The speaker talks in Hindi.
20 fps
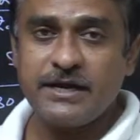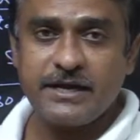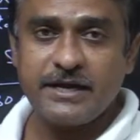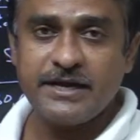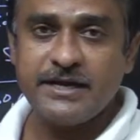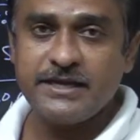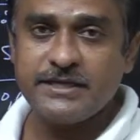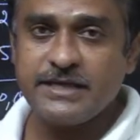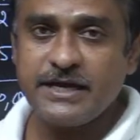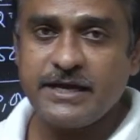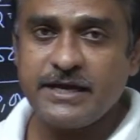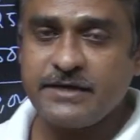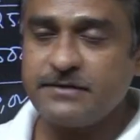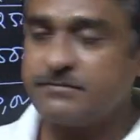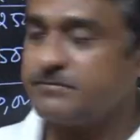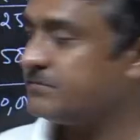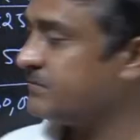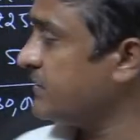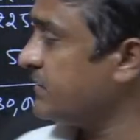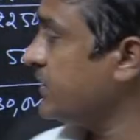खरीदा है
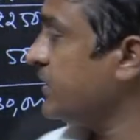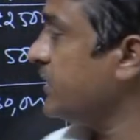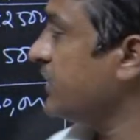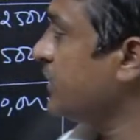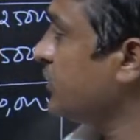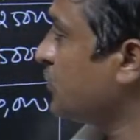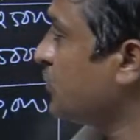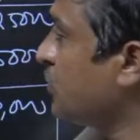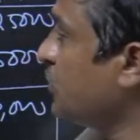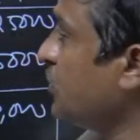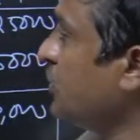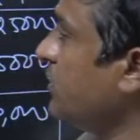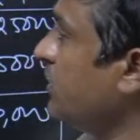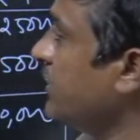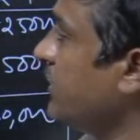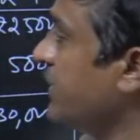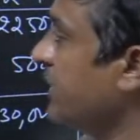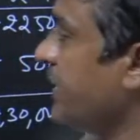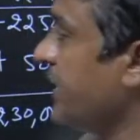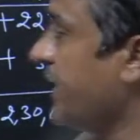तो
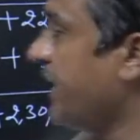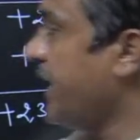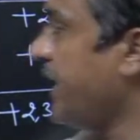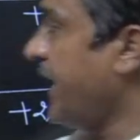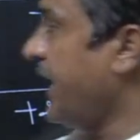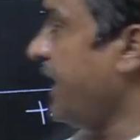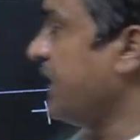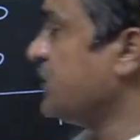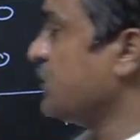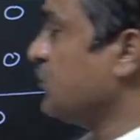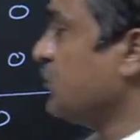कैश तो